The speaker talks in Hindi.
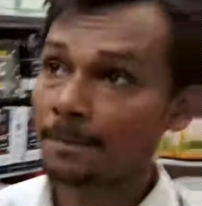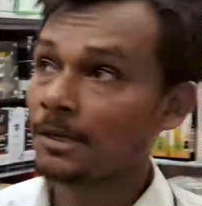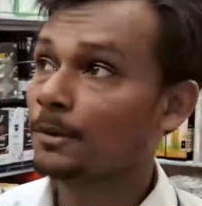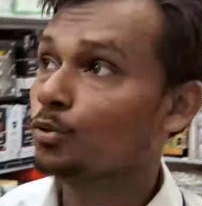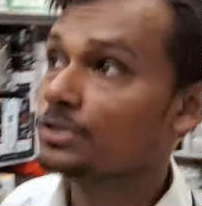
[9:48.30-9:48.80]

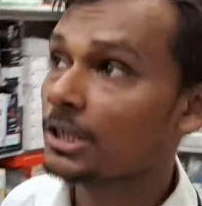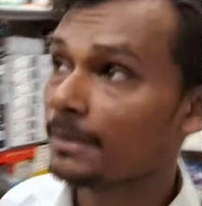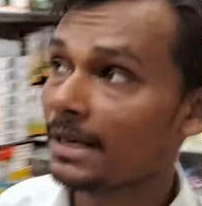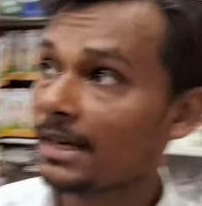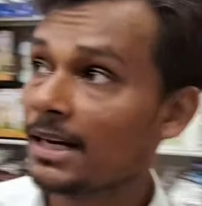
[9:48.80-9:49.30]
आपने अभी कुछ
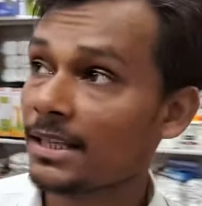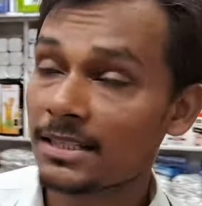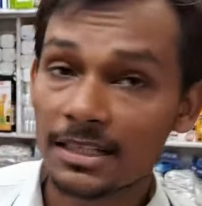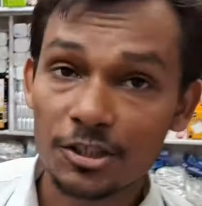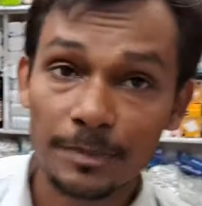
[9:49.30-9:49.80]
देर पहले कहा
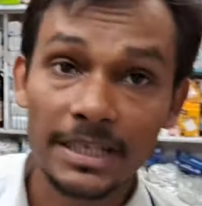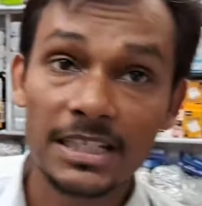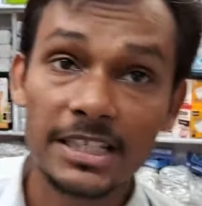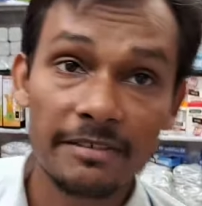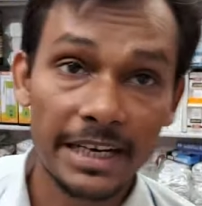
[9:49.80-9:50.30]
था सर
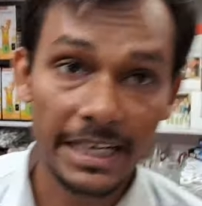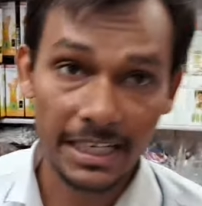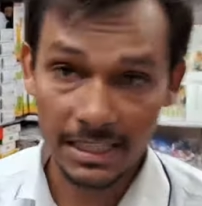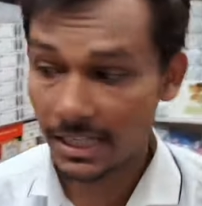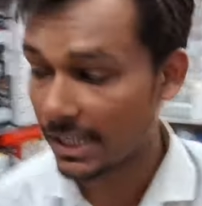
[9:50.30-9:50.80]
स्पीकर की
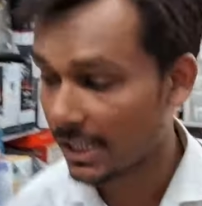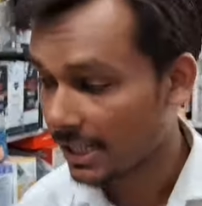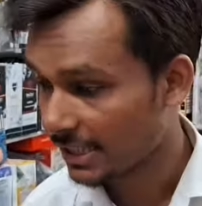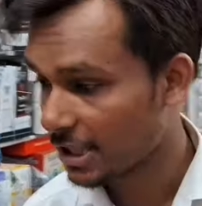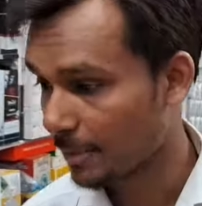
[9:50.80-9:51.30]
वरायटी कितनी हाँ
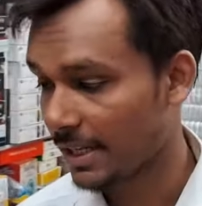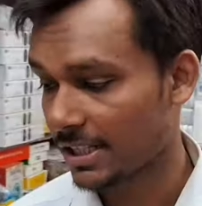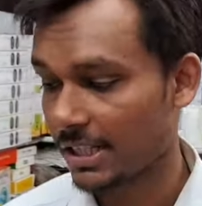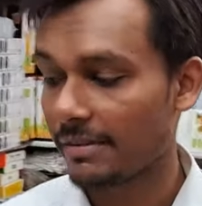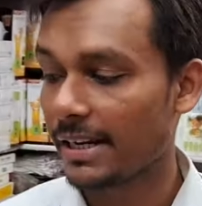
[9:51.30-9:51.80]
जी ये
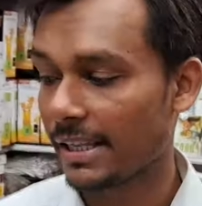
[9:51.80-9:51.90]
स्पीकर की